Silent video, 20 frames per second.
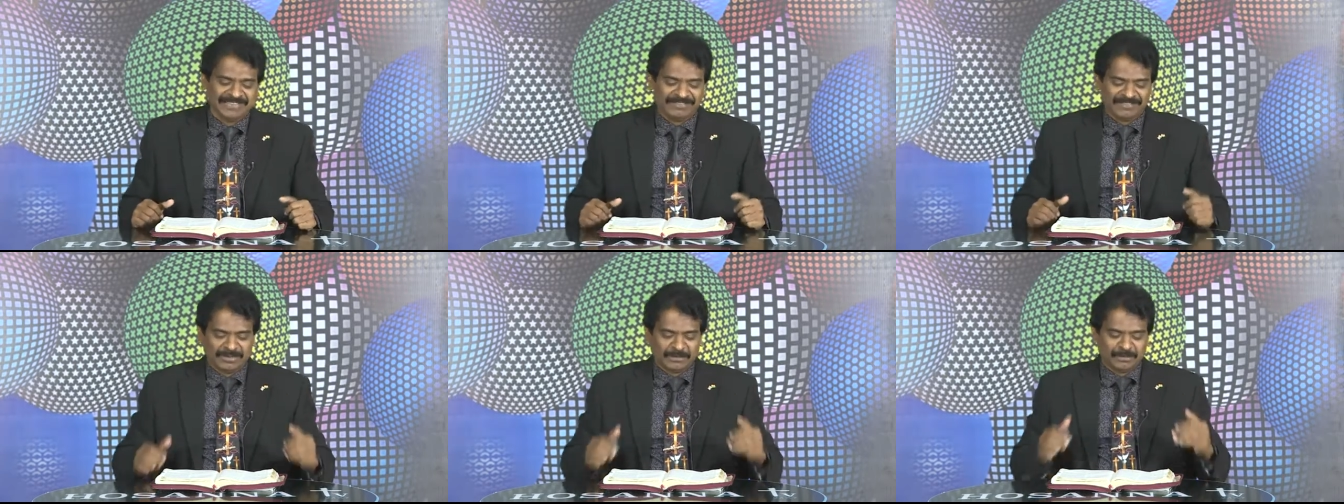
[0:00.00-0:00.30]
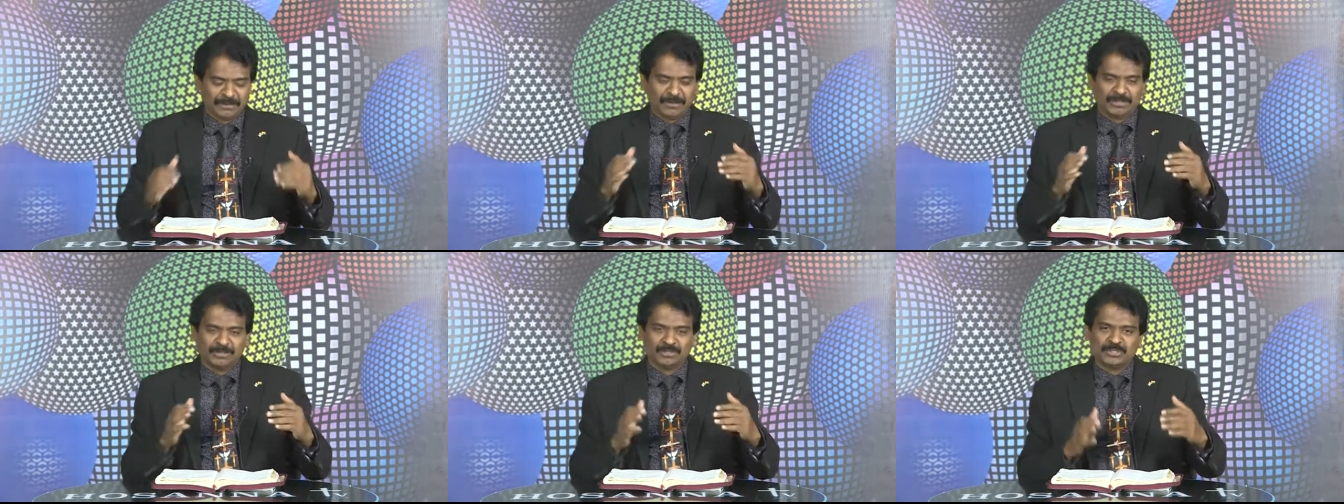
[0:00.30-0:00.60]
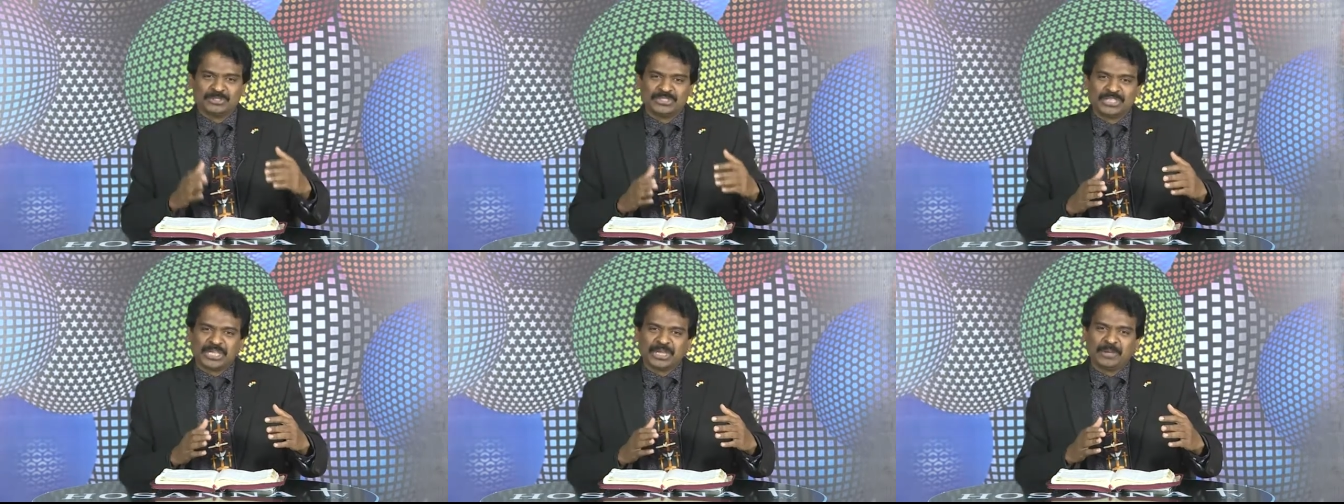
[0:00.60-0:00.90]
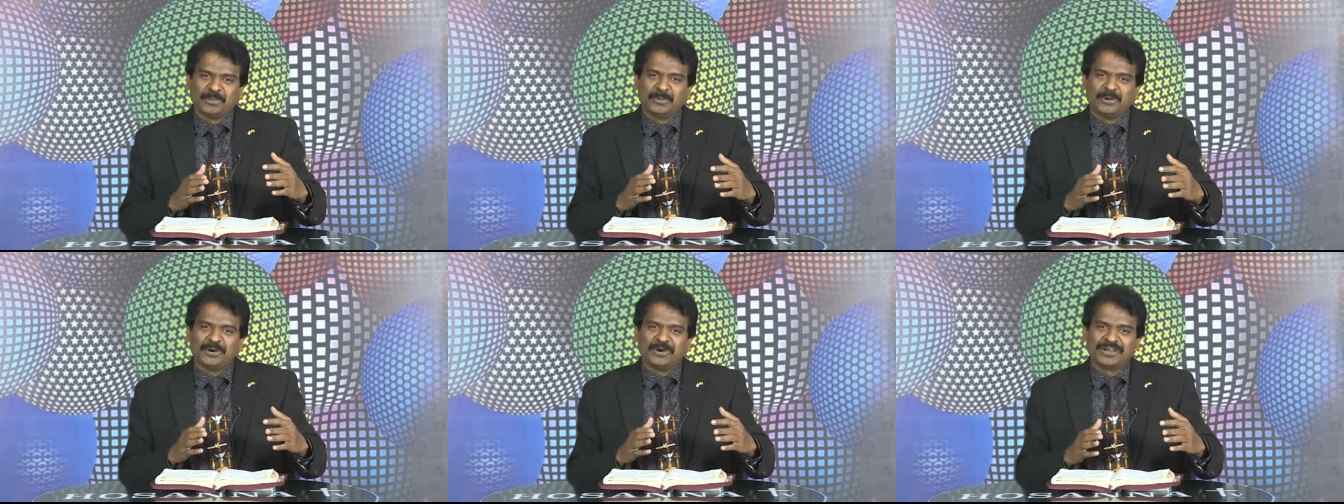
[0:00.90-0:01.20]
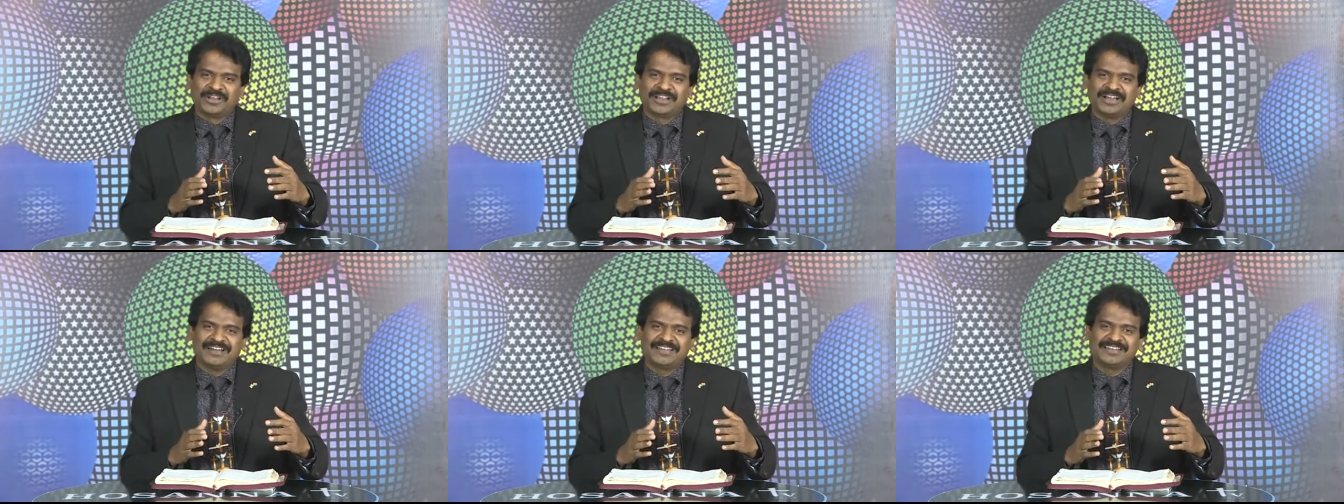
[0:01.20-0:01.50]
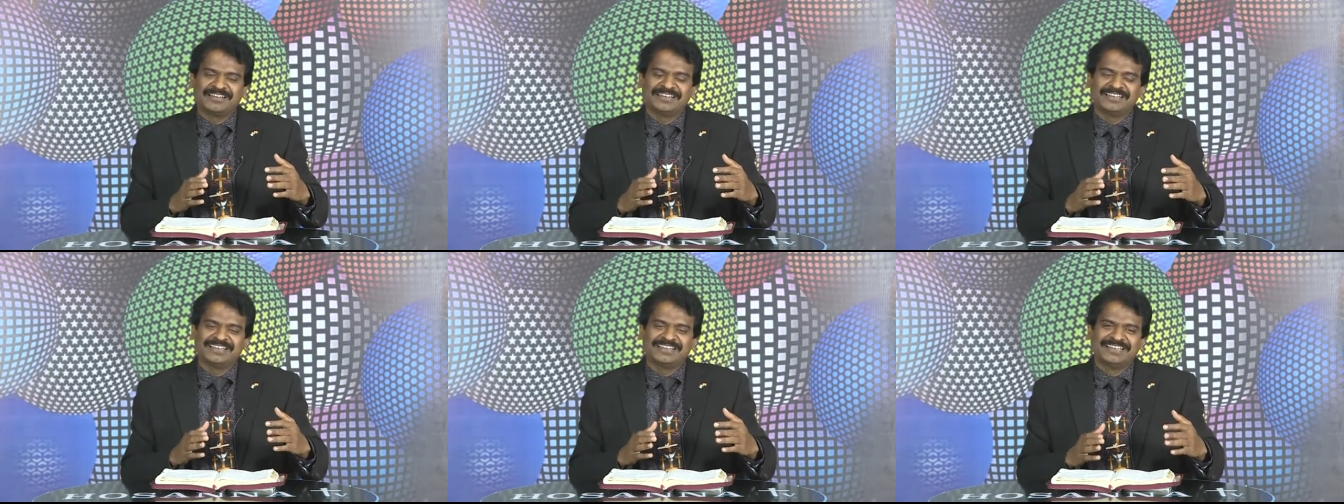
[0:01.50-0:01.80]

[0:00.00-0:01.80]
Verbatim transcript: இவன் இப்பொழுது தூசிக்க போகிறான்